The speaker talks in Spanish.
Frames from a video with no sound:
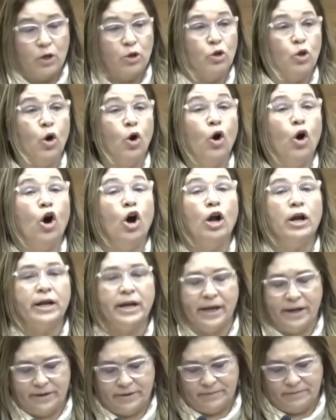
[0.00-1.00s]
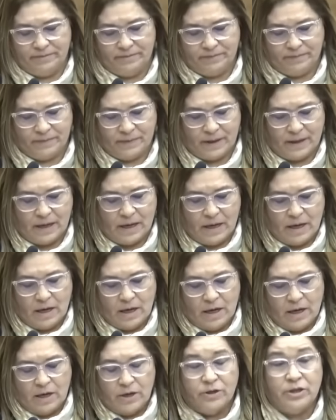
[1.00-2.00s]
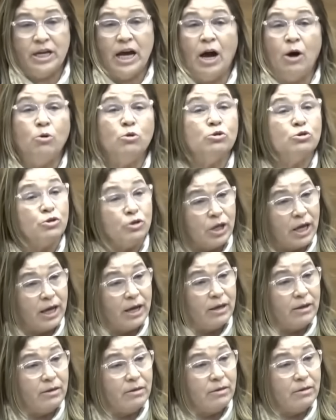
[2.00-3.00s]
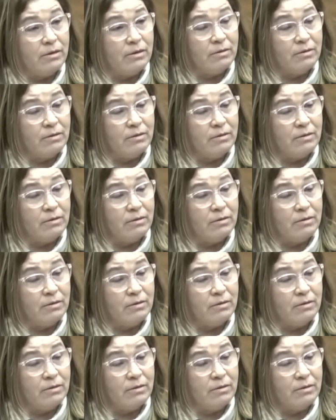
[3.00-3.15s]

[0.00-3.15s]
Don Olger, ya usted